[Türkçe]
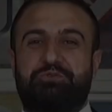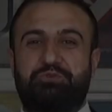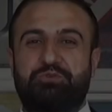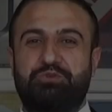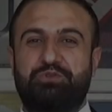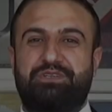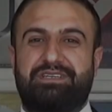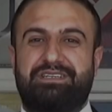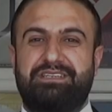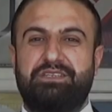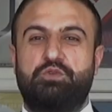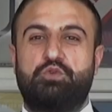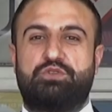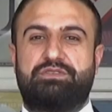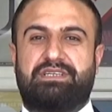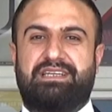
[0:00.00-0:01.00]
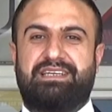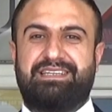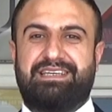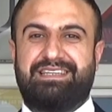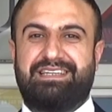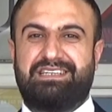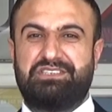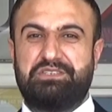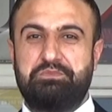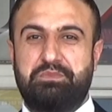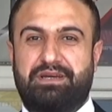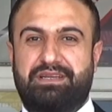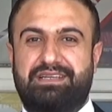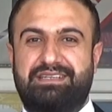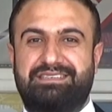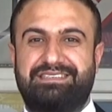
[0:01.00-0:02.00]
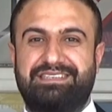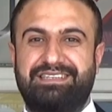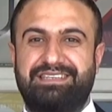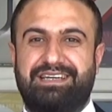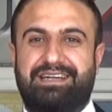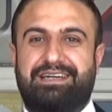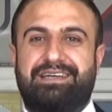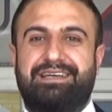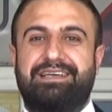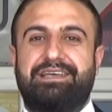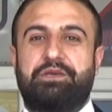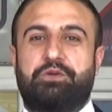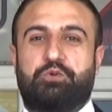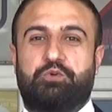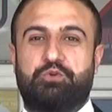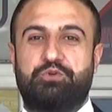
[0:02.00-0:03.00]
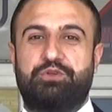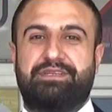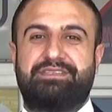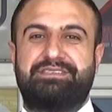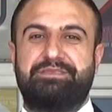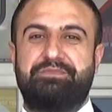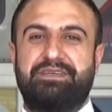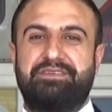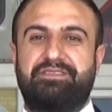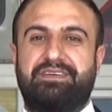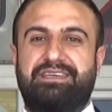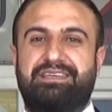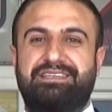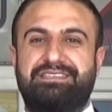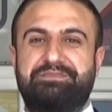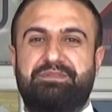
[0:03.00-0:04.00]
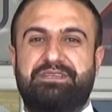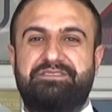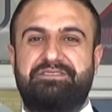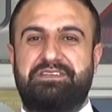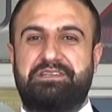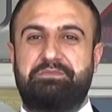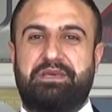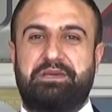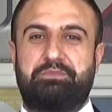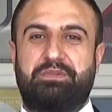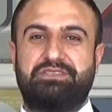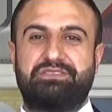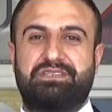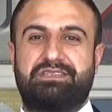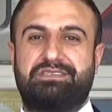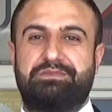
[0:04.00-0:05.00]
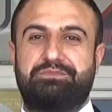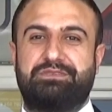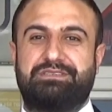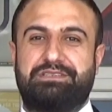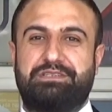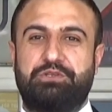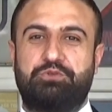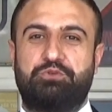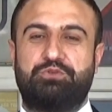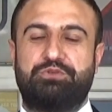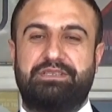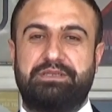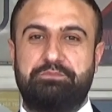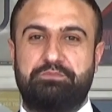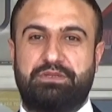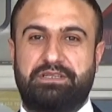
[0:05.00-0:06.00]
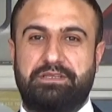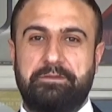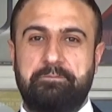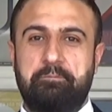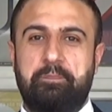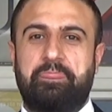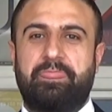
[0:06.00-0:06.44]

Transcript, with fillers: Türkiye'nin yükselen enerji markasıyla üretime ve hizmet vermeye başladığımız ilk günden beri